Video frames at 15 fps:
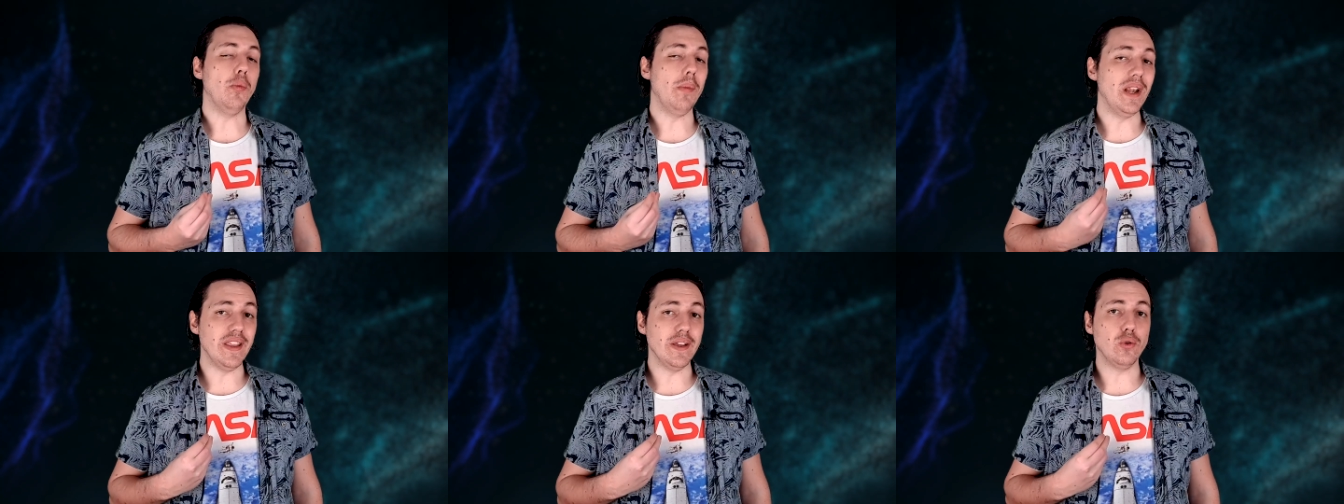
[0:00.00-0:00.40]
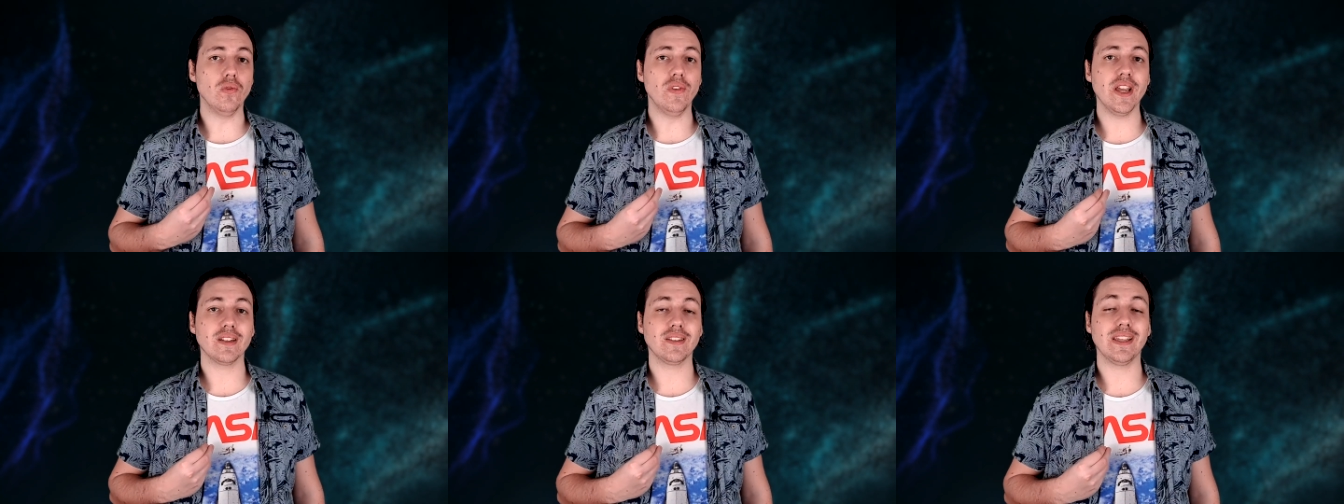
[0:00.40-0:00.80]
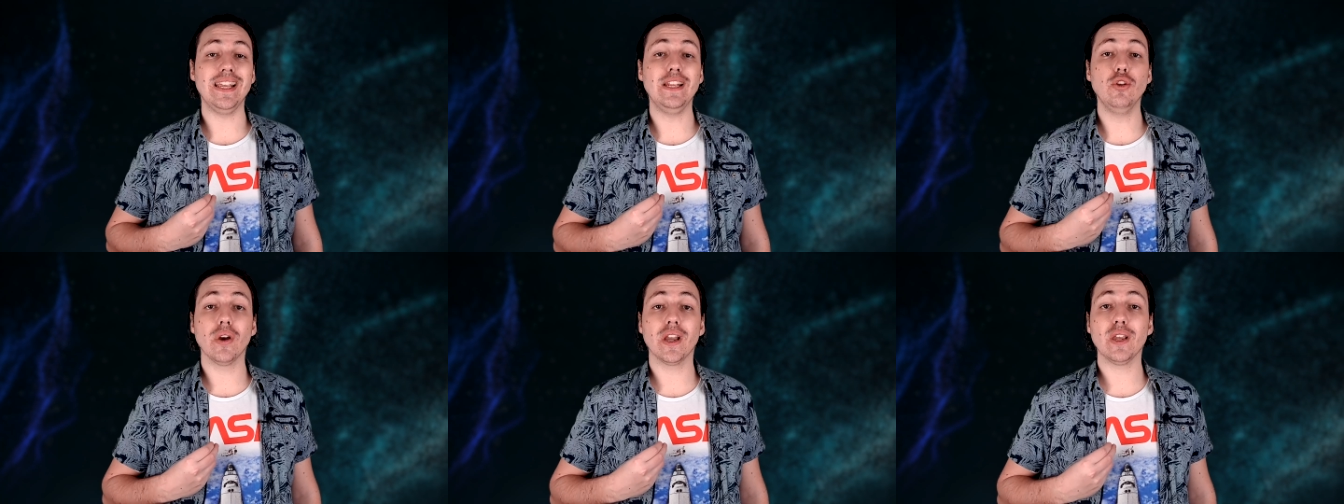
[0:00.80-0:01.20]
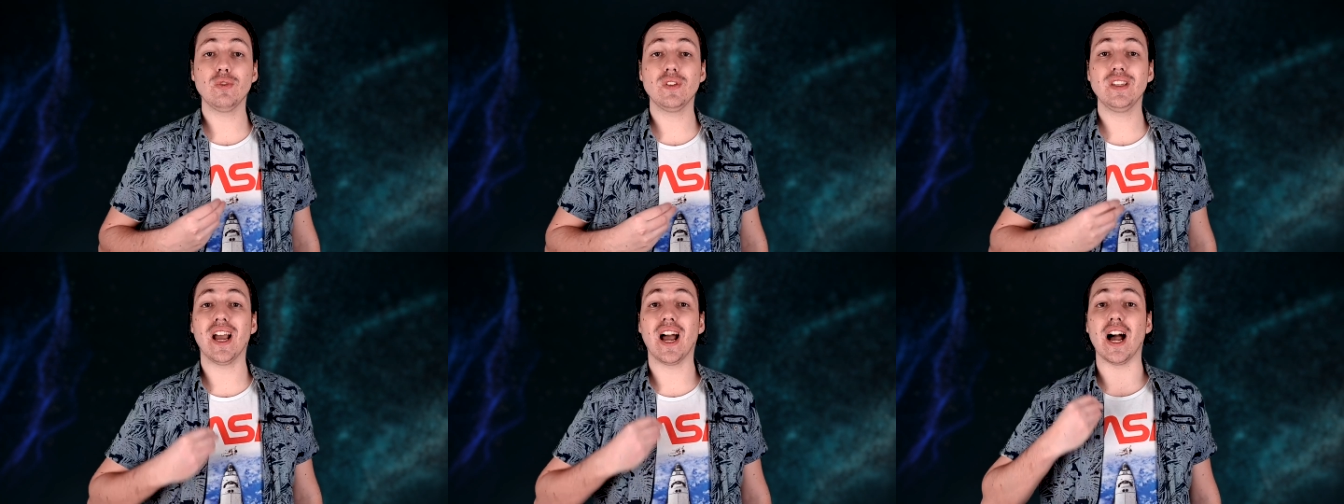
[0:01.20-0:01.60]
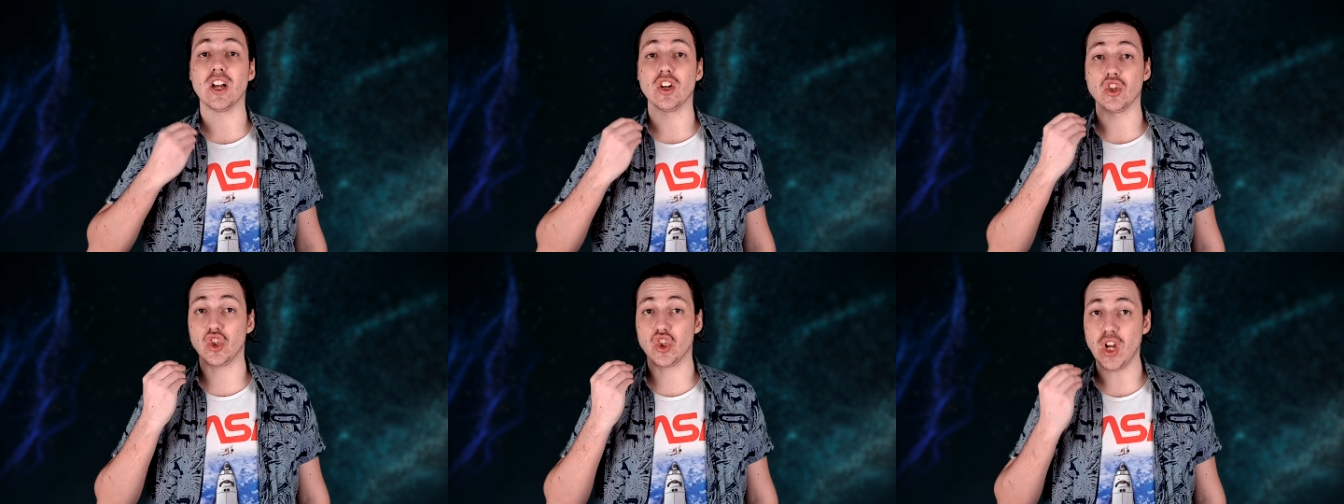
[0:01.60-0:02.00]
belles découvertes, il ne réussira
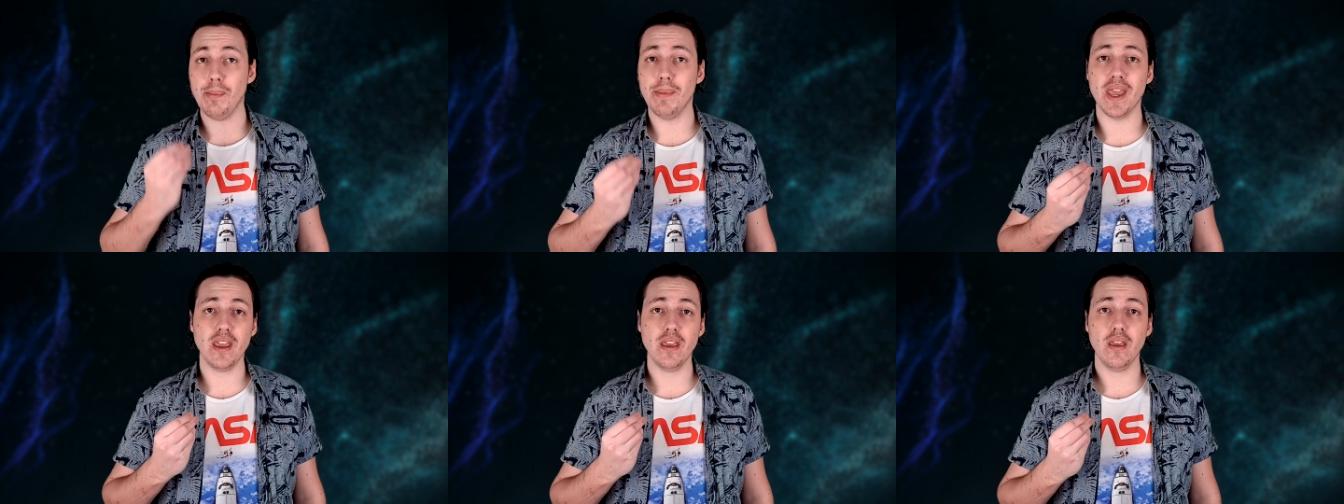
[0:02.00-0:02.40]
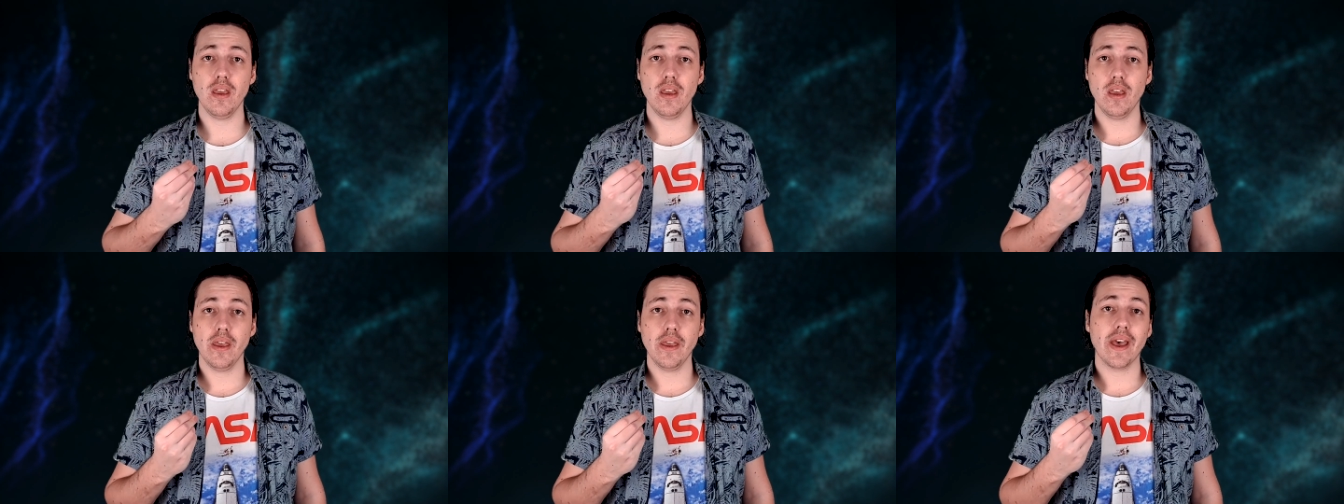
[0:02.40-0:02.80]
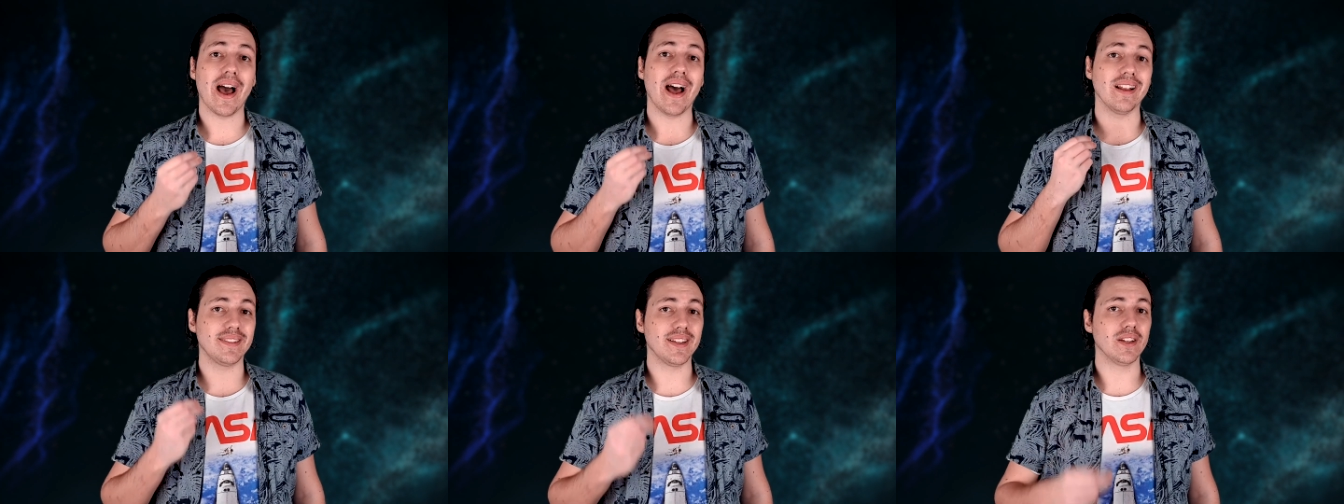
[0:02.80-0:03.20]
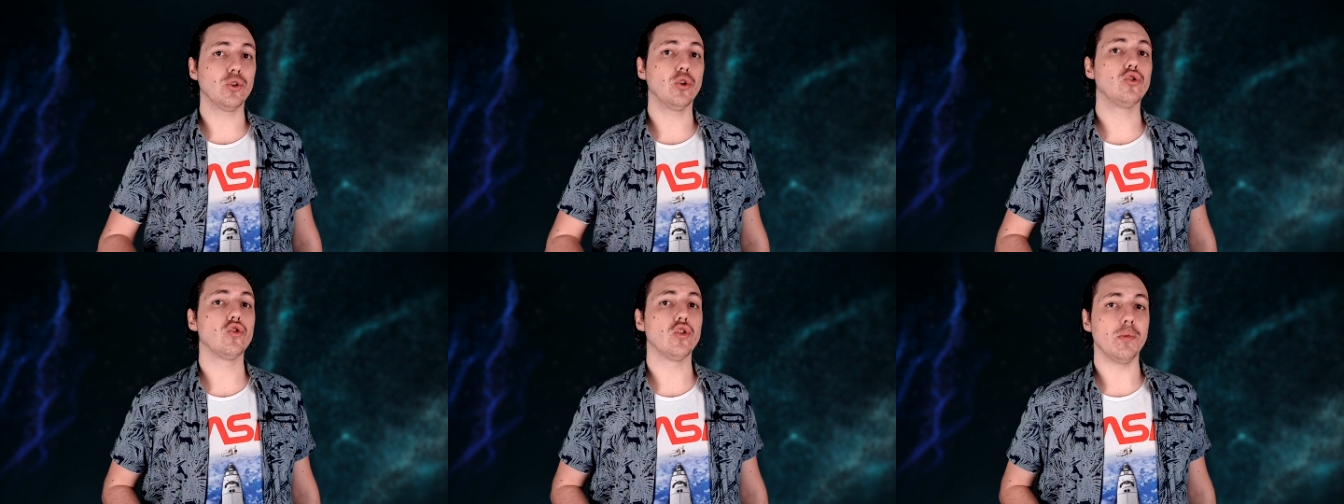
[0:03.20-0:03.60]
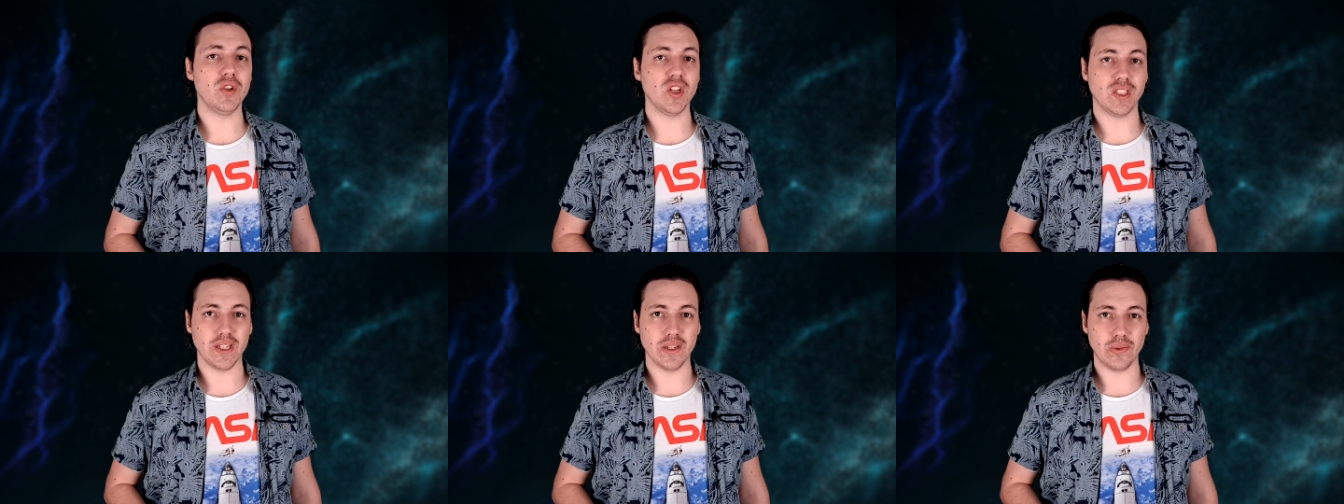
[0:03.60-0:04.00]
jamais à atteindre son
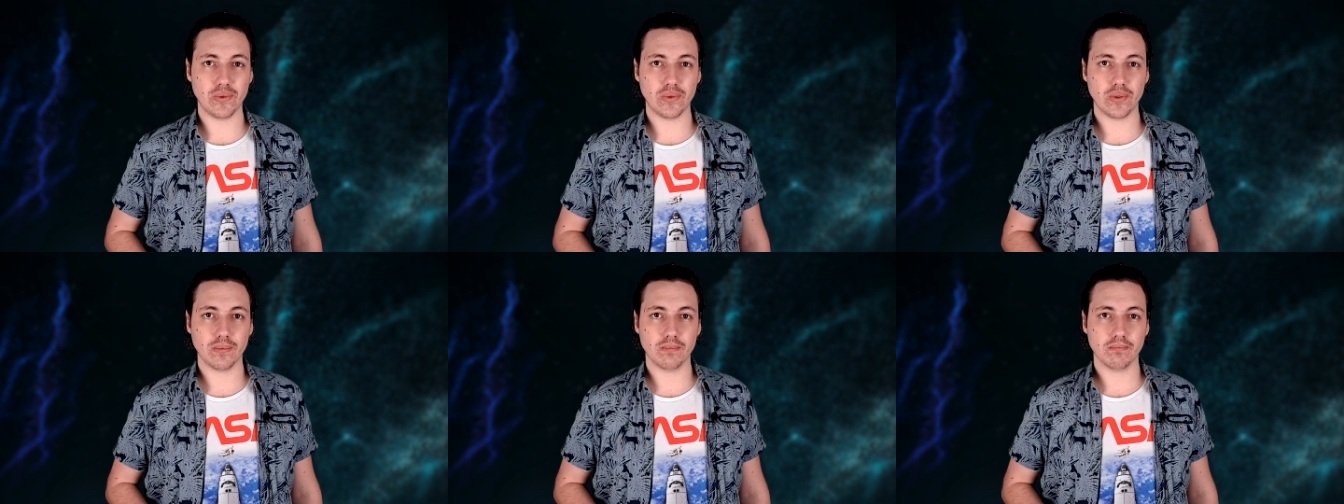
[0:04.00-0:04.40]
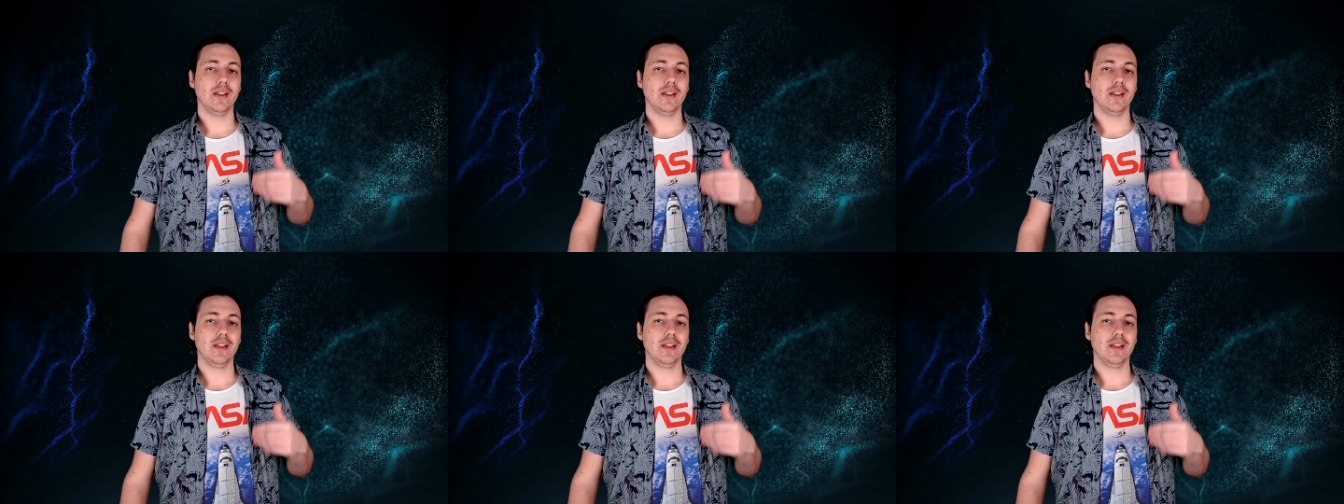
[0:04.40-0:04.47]
objectif.